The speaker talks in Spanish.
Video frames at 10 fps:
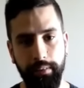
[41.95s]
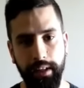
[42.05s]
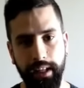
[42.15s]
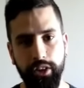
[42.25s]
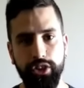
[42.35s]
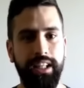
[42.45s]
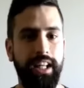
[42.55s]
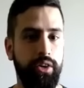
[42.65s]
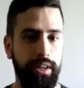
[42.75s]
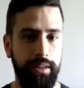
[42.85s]
La verdad que nos
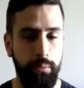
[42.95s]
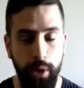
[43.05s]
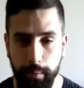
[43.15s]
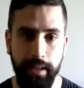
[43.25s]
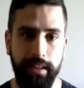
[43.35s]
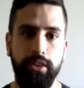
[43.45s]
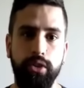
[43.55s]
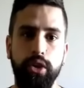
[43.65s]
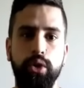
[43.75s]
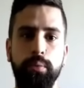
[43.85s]
trataron muy bien
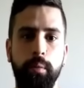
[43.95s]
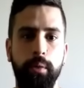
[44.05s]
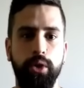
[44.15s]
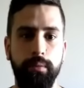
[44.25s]
tanto el club como